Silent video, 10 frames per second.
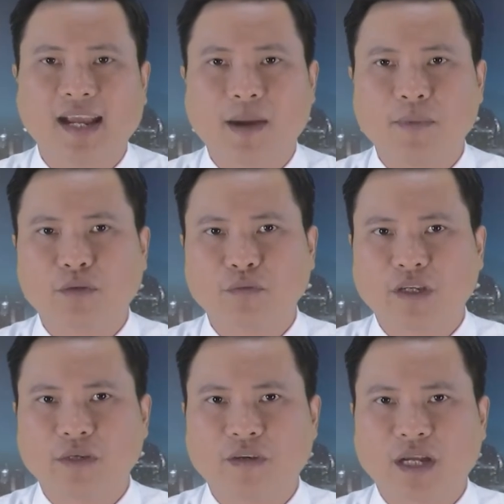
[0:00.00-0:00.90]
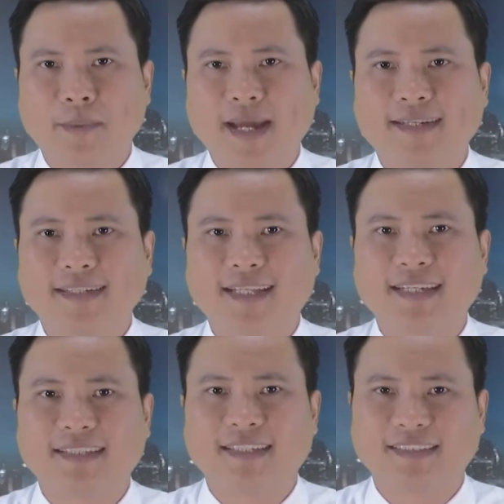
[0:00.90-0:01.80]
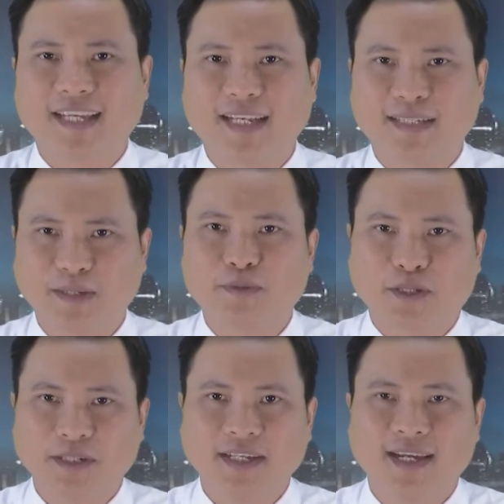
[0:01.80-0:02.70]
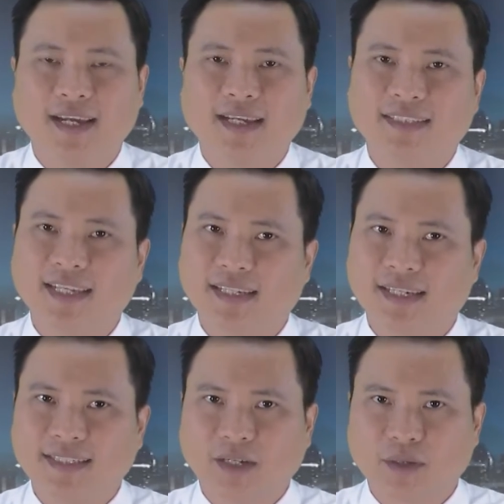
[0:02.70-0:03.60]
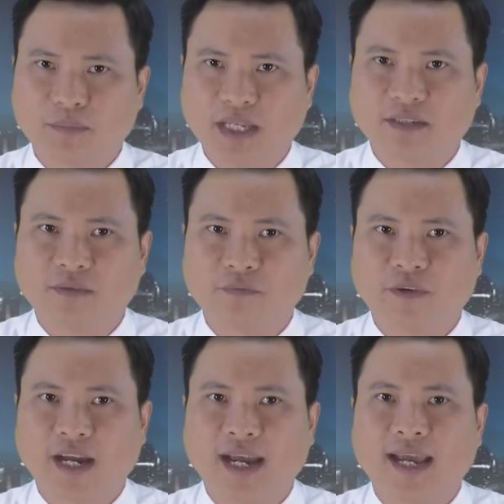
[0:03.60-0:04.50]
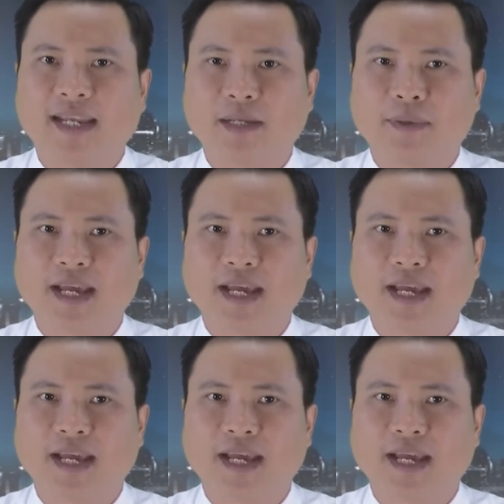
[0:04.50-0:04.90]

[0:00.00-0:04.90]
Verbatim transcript: Cảm ơn quý vị và các bạn đã dành thời gian theo dõi. Xin kính chào tạm biệt và hẹn gặp